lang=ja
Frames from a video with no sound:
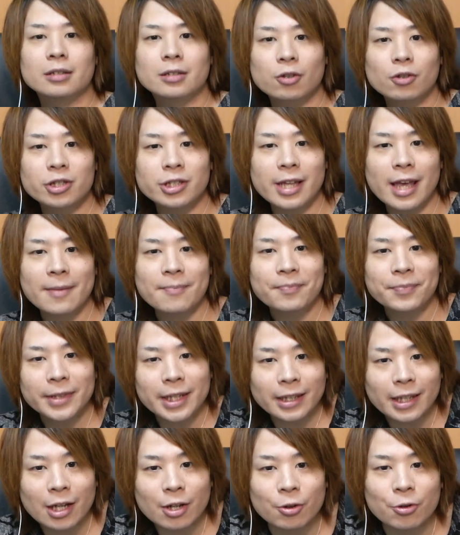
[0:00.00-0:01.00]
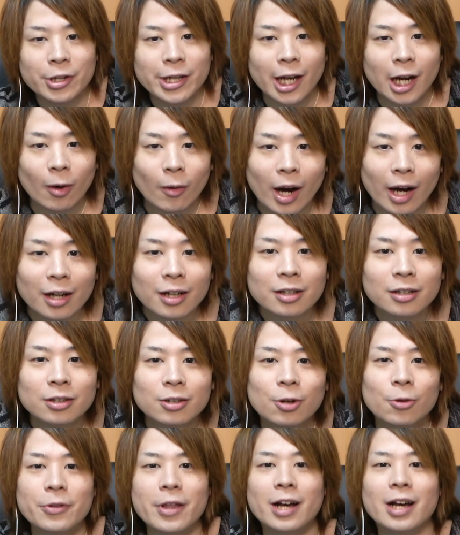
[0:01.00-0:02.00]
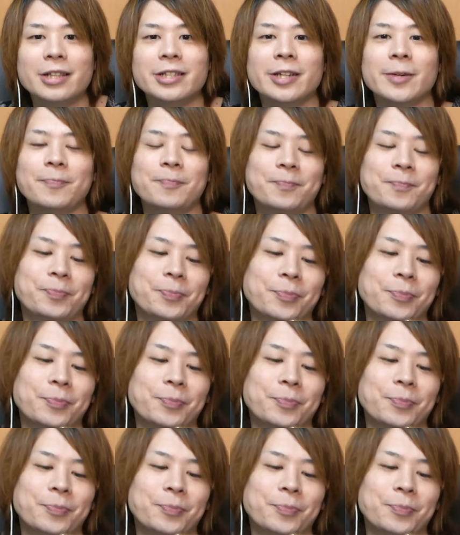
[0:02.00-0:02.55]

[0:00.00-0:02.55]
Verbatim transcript: そして出てくるキャラはこんな感じ